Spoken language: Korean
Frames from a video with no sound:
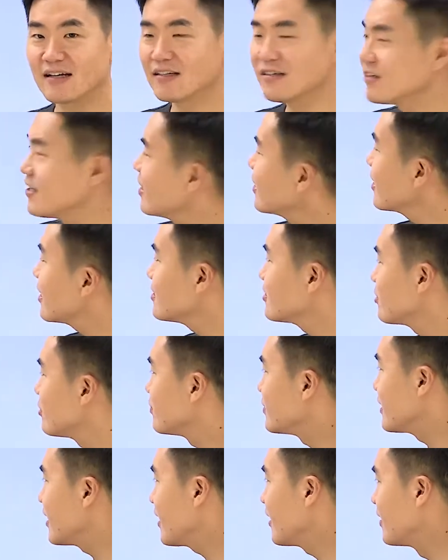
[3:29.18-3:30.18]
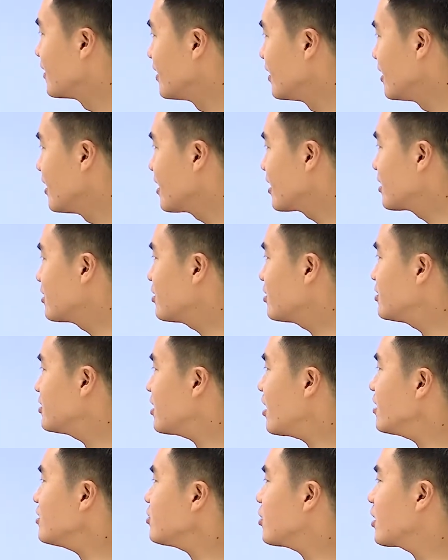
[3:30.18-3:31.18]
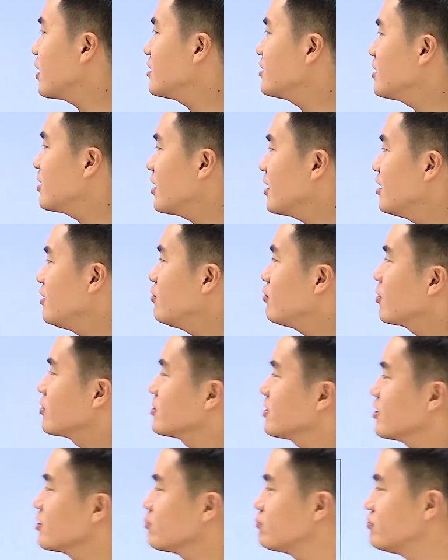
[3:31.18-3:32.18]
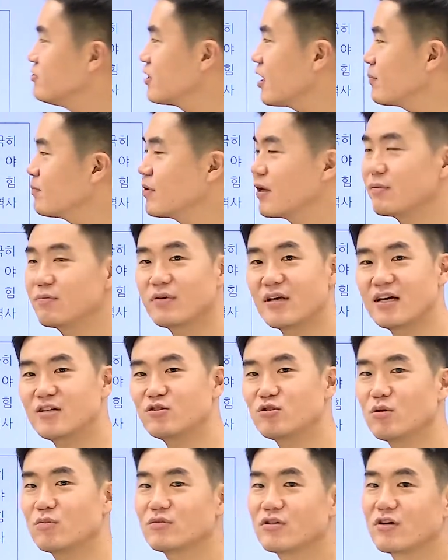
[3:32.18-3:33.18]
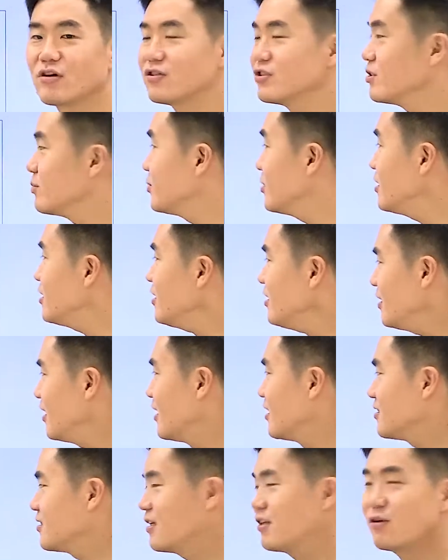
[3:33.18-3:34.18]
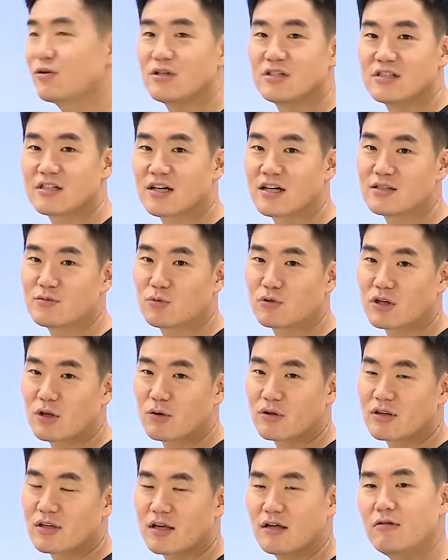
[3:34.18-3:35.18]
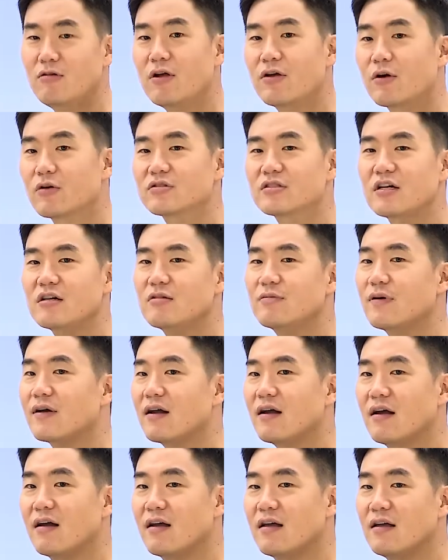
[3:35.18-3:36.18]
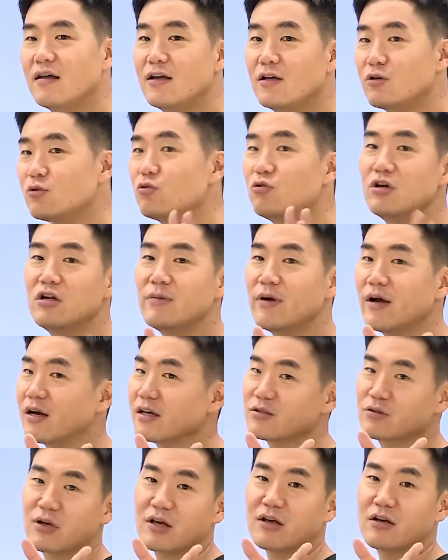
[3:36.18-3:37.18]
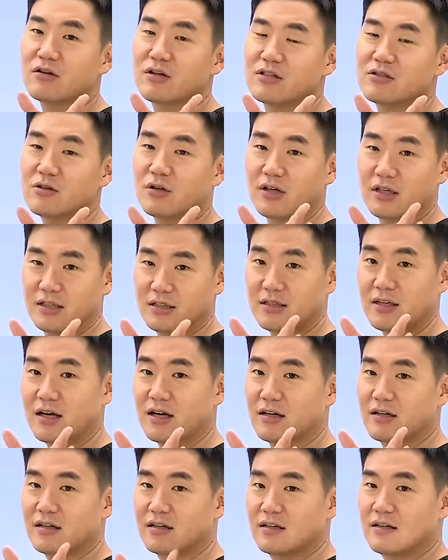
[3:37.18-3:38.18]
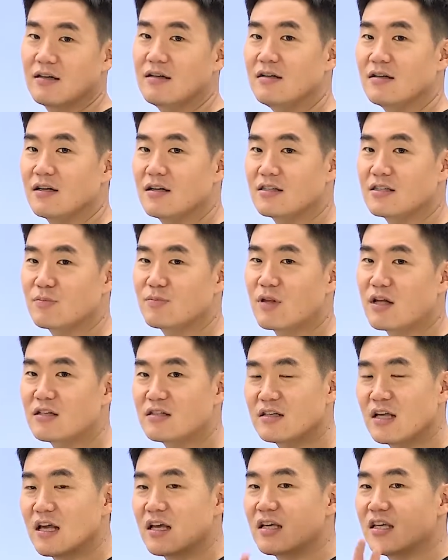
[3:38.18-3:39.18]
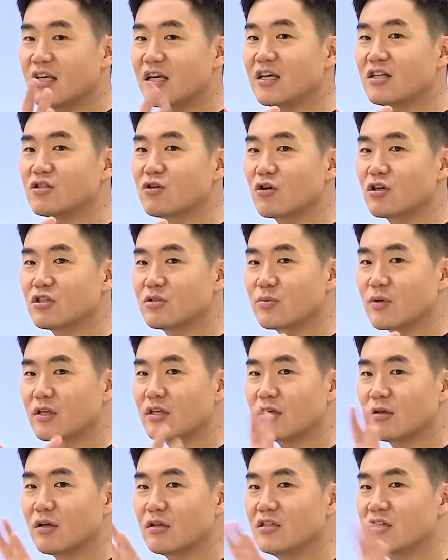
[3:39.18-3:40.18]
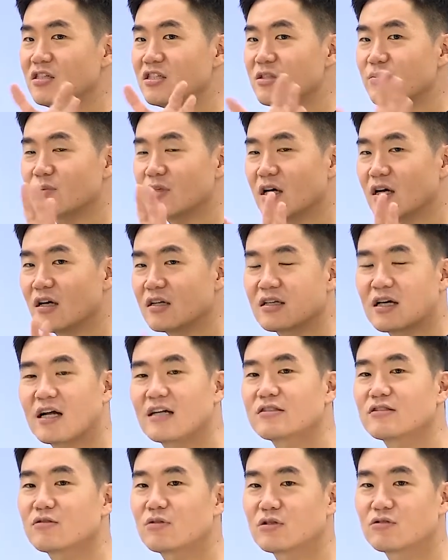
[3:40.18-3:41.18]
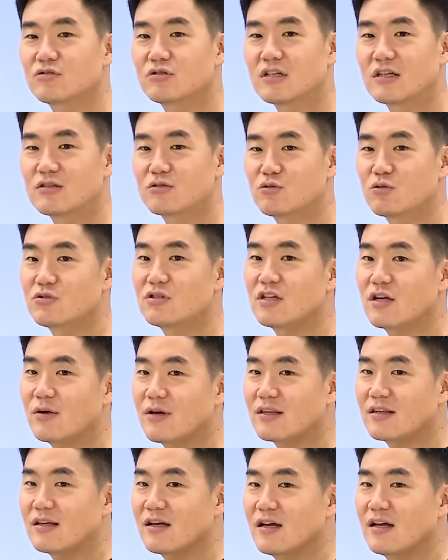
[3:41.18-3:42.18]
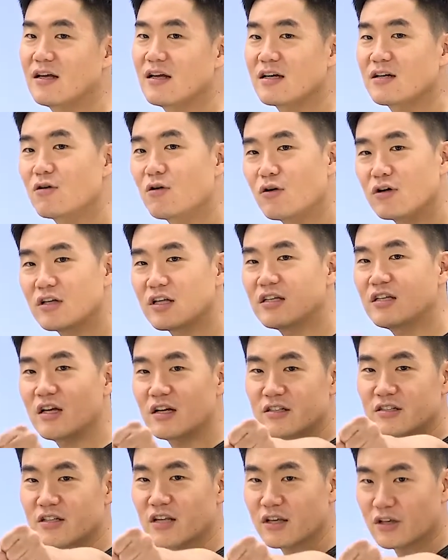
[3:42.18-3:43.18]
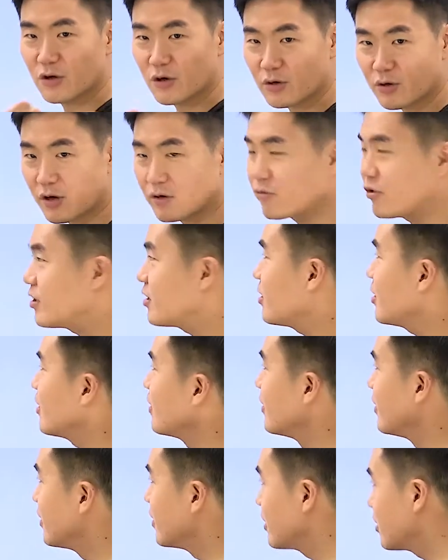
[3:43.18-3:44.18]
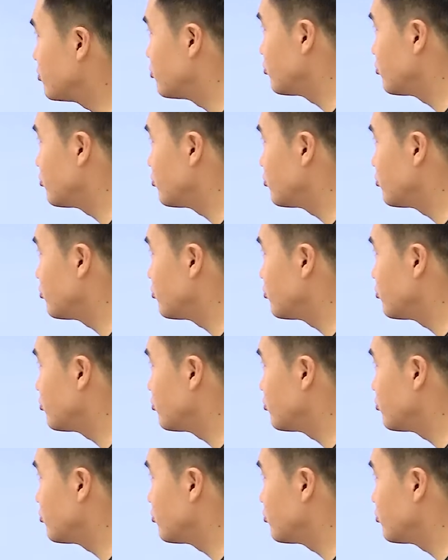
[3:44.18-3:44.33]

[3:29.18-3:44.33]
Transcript: 이렇게 얘기하는 겁니다. 그들은 사회적 갈등이 인류 역사에서 불가피한 피할 수 없는 것임을 제대로 인식하지 못하고 있다. 인류의 역사를 봐라. 윤리만 가지고 해결이 된 적이 있느냐. 어? 집단은 이기적이 쉽기 때문에 늘 집단 간 갈등과 투쟁은 존재해왔다. 그런 거에 대한 이해를 니는 결여하고 있다. 이게